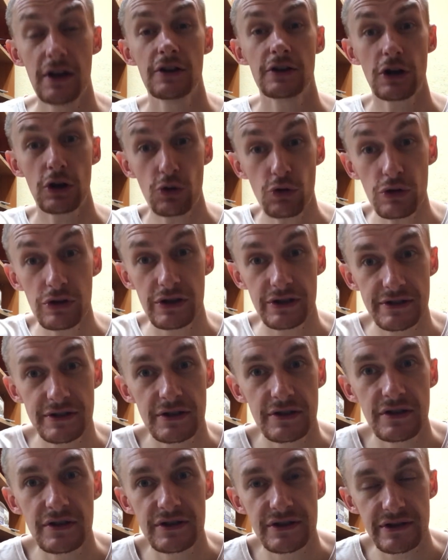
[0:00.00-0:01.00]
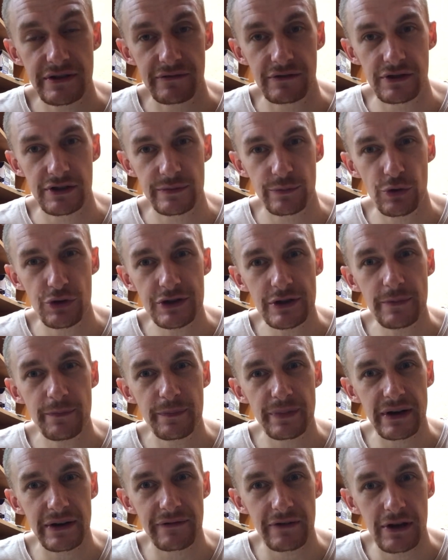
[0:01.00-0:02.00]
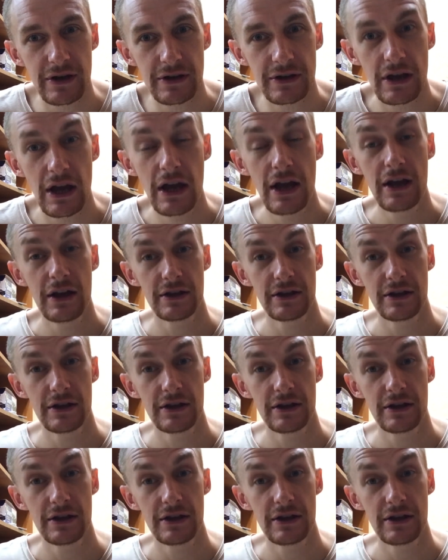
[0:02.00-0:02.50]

Какой есть единственный способ проверить,